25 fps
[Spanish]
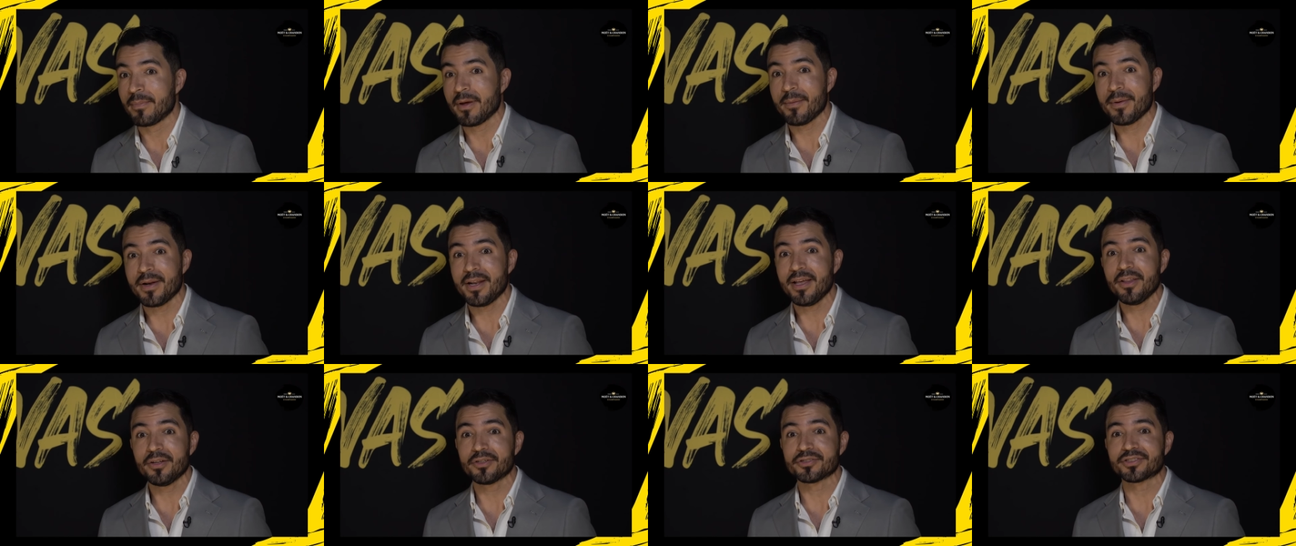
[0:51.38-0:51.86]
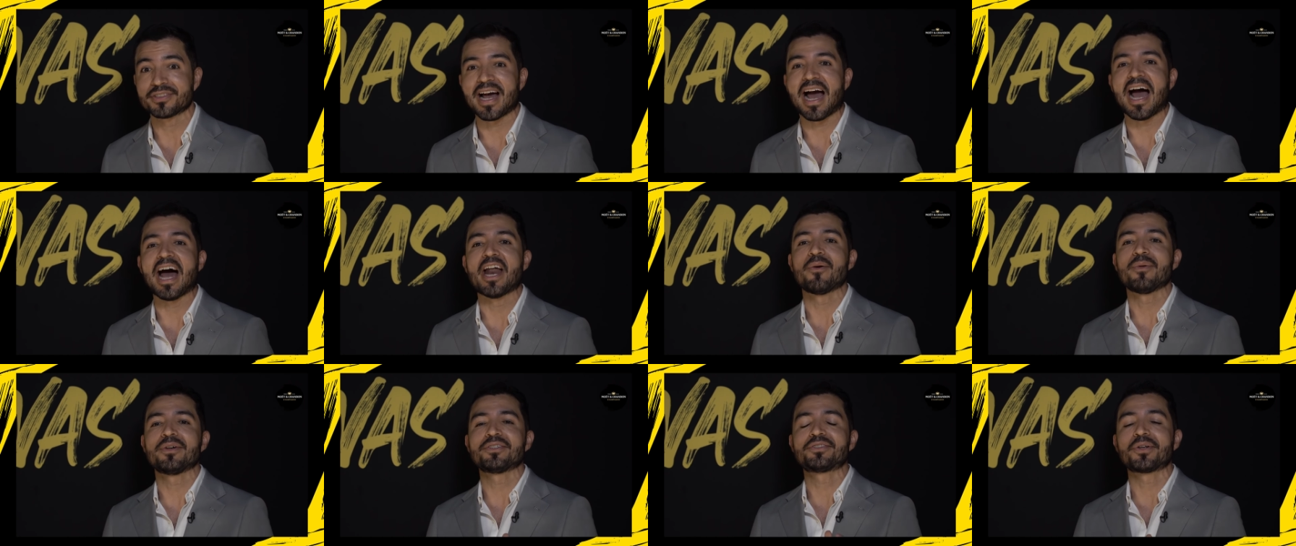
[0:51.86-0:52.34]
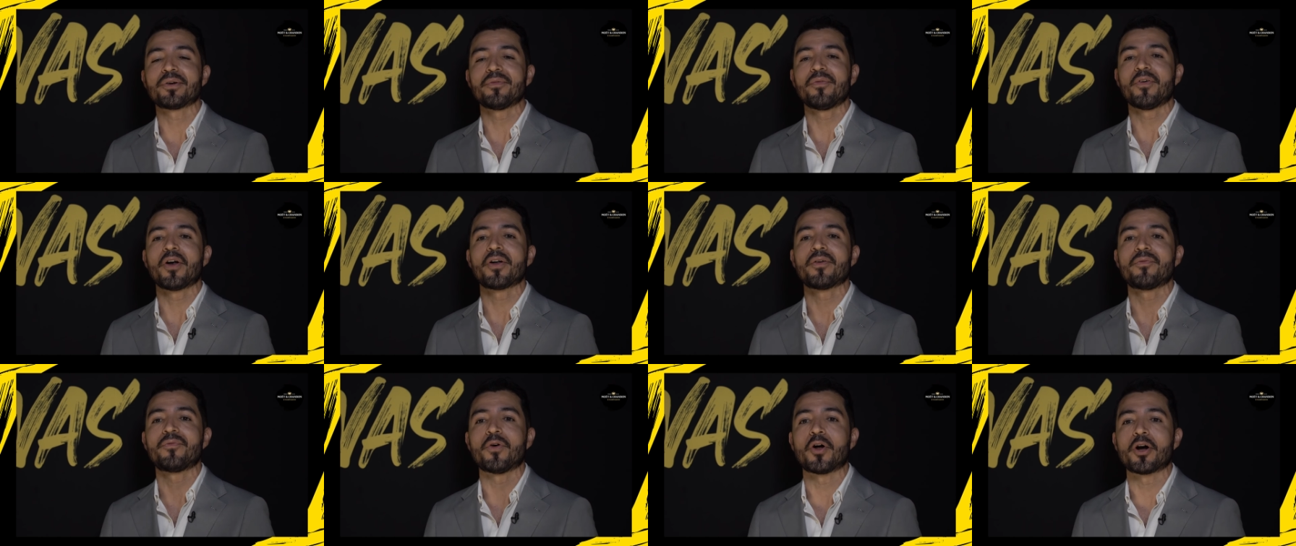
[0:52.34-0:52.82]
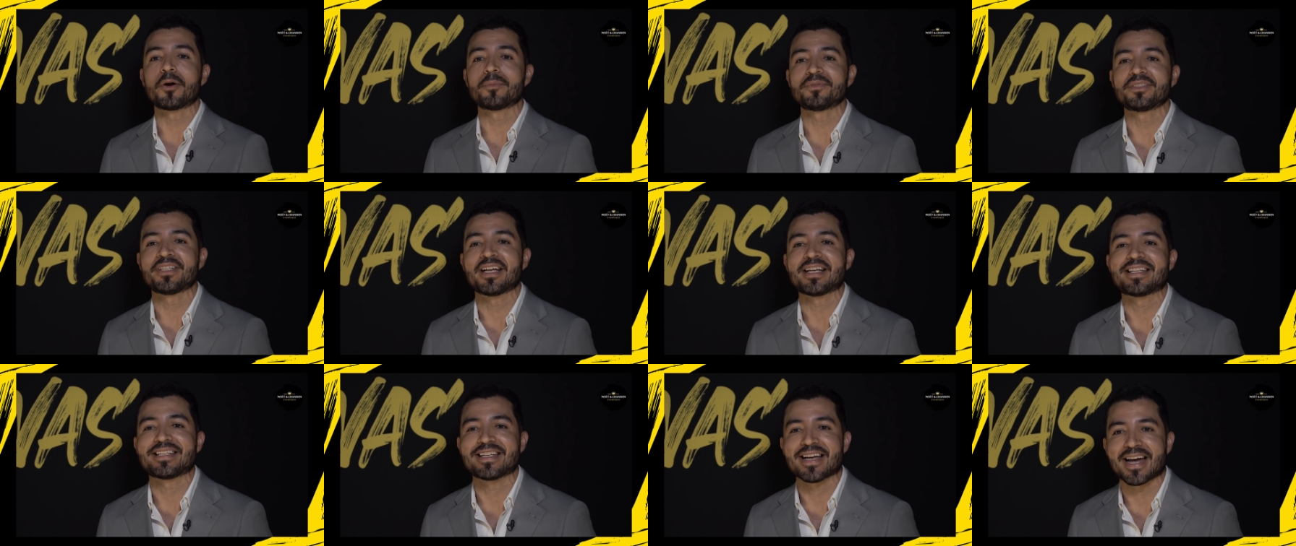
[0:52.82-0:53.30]
Bienvenidos a nuestro foro
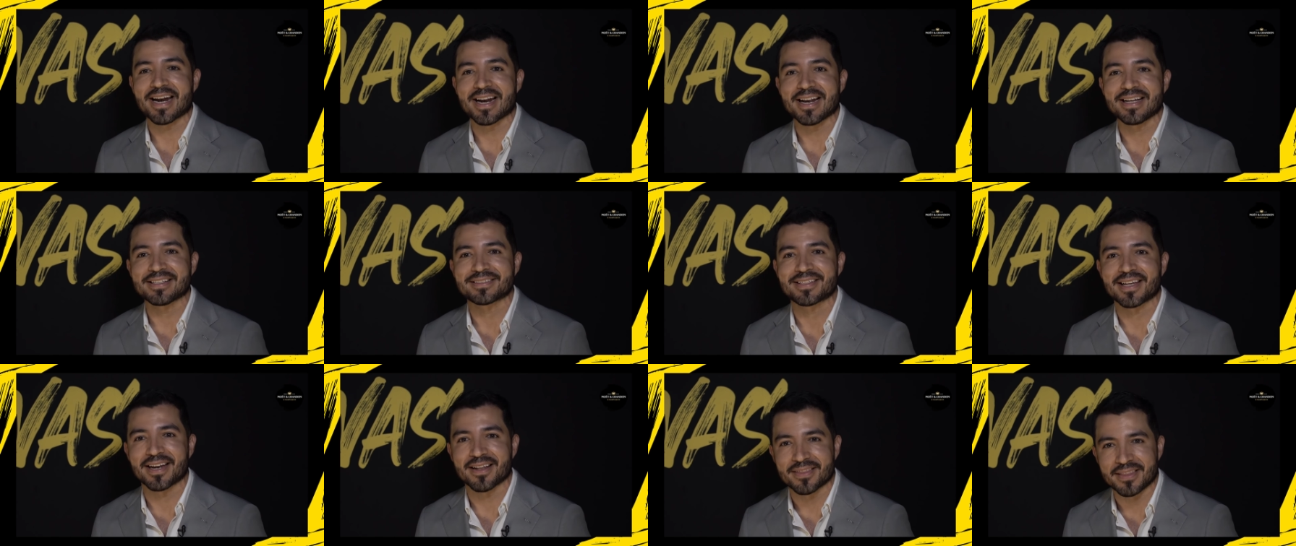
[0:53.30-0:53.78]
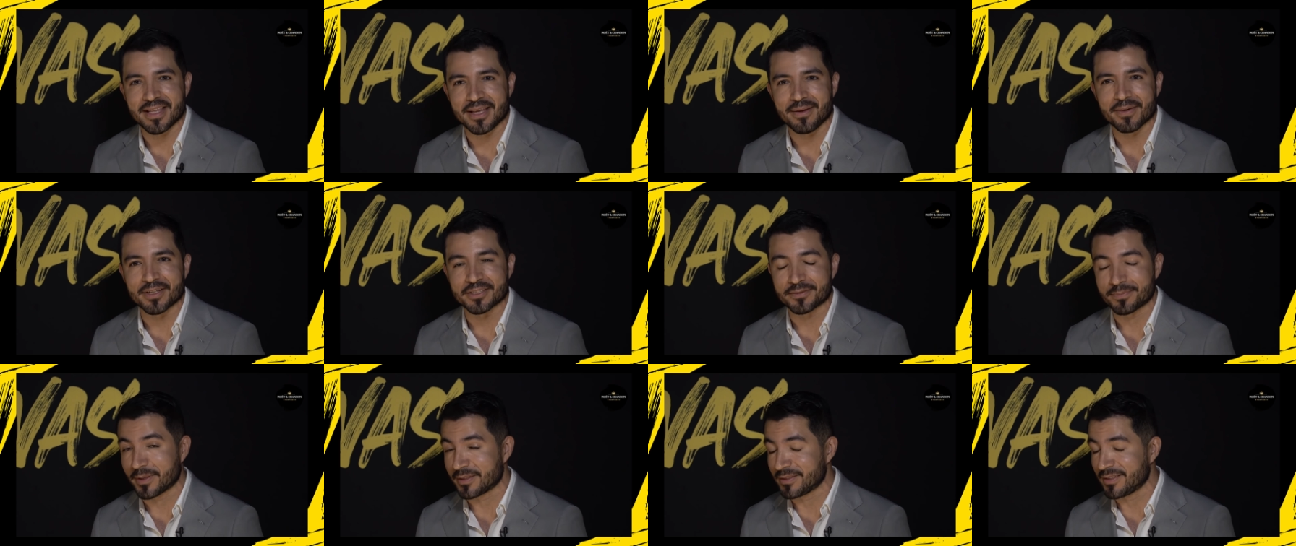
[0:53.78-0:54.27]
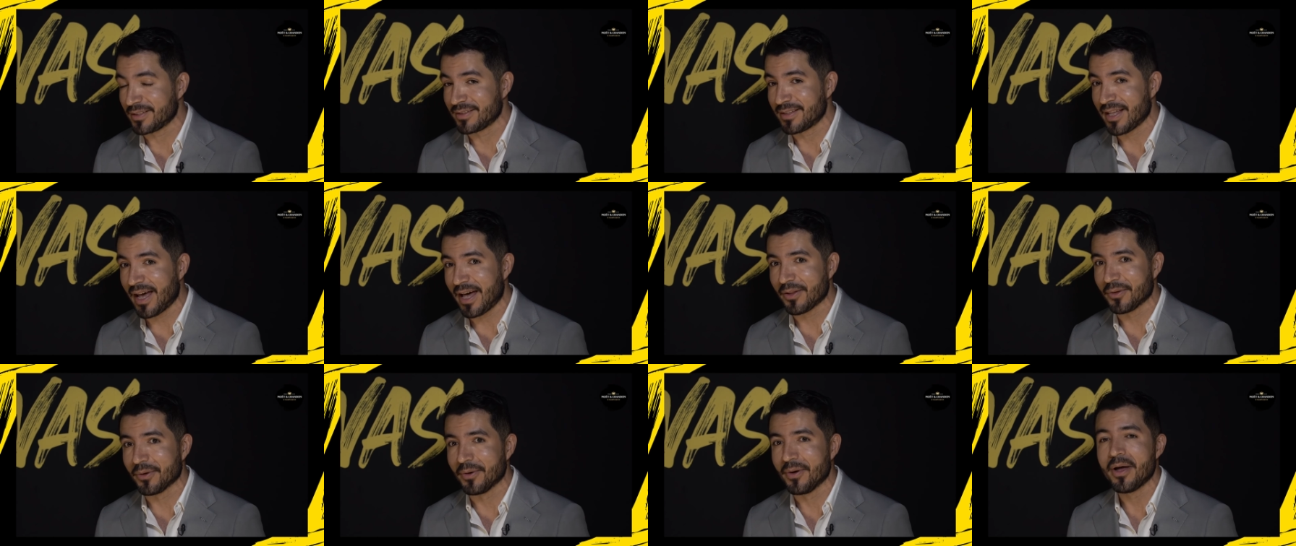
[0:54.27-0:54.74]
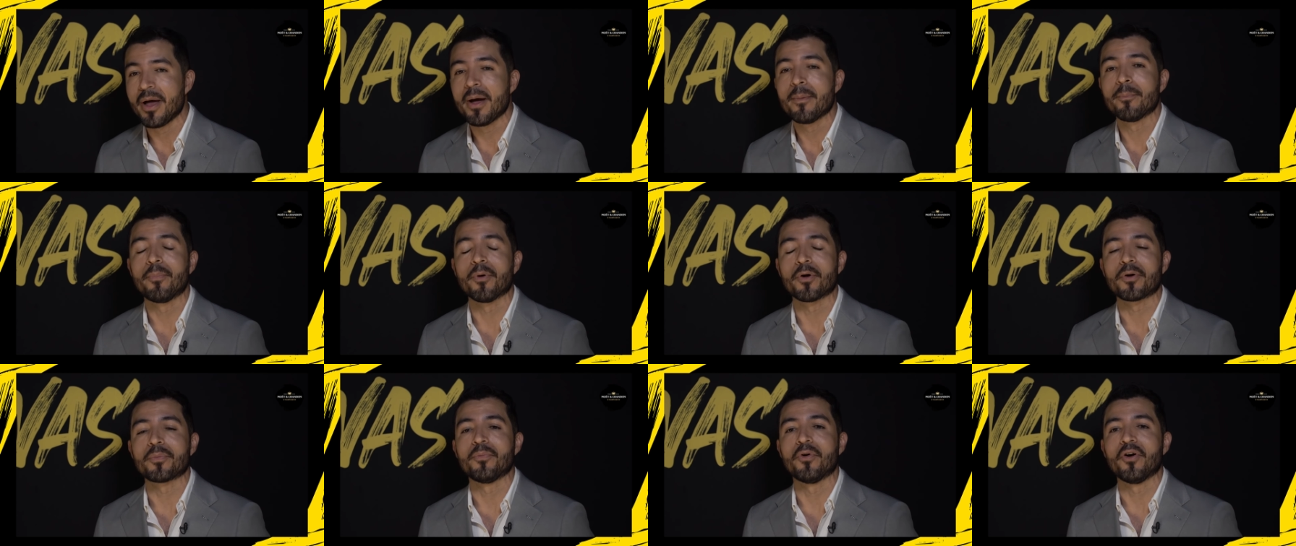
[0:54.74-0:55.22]
Forbes Charlas Creativas, presentado
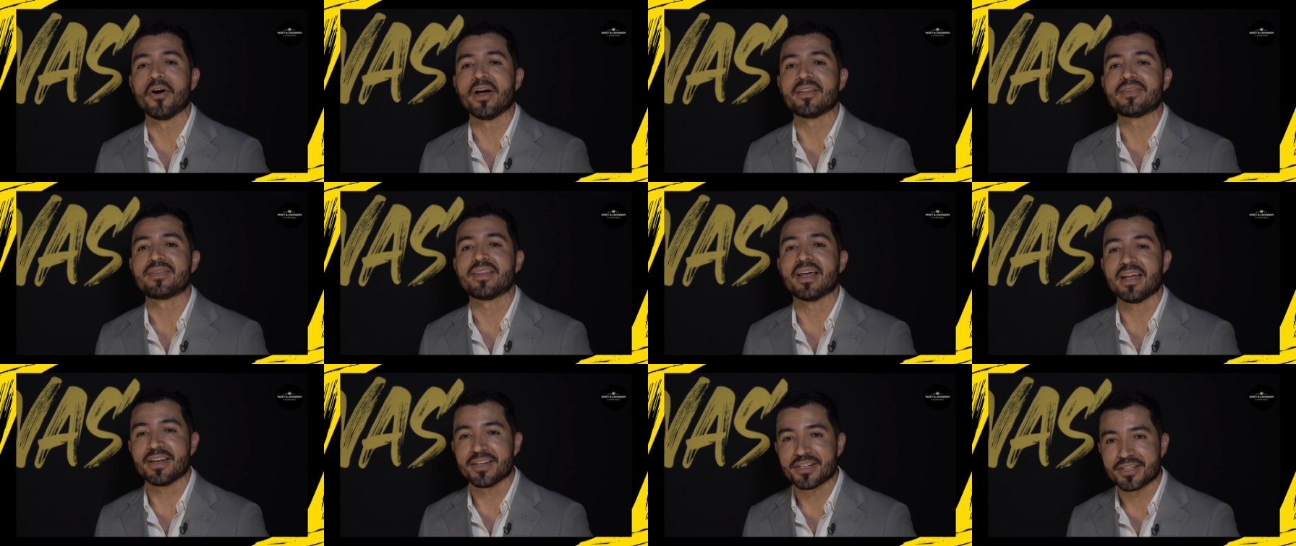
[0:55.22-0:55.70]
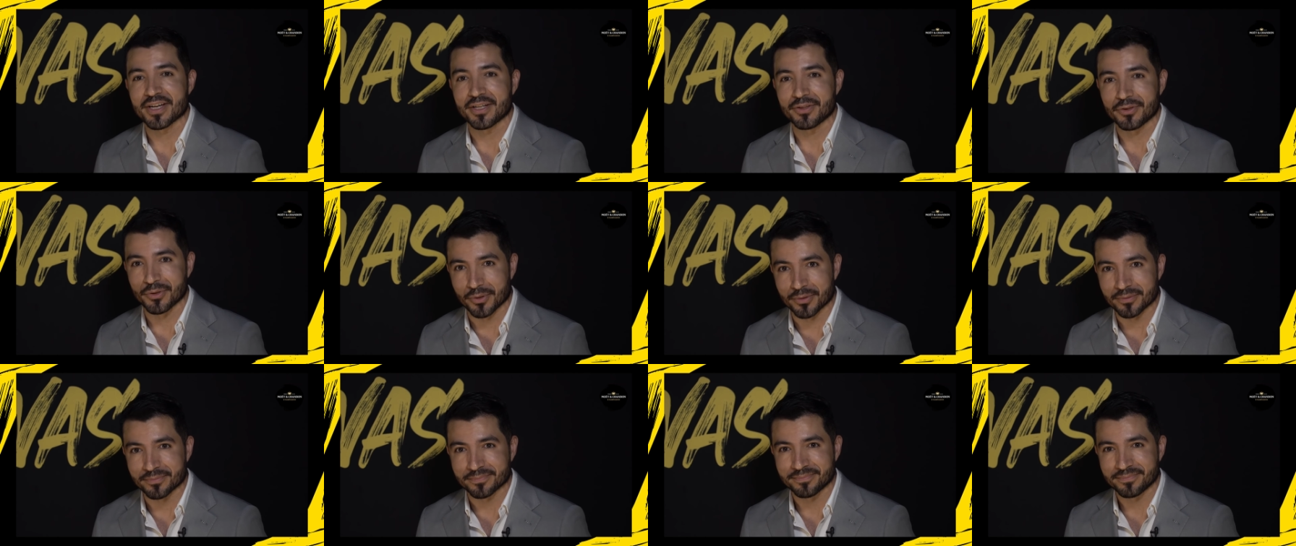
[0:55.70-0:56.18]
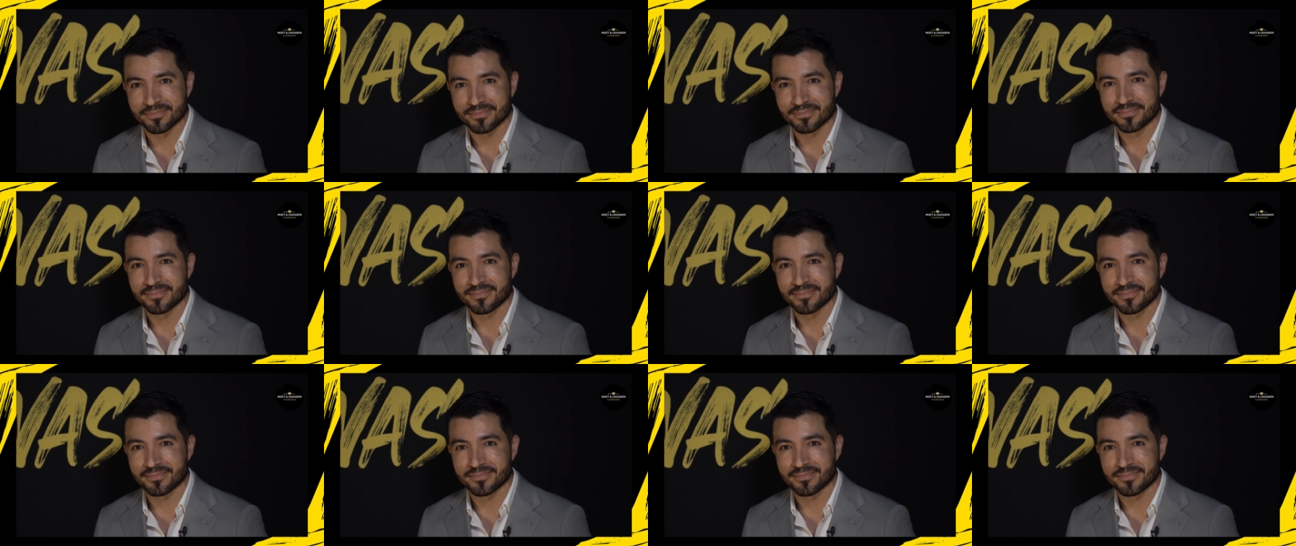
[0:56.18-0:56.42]
por Moet en Chandon.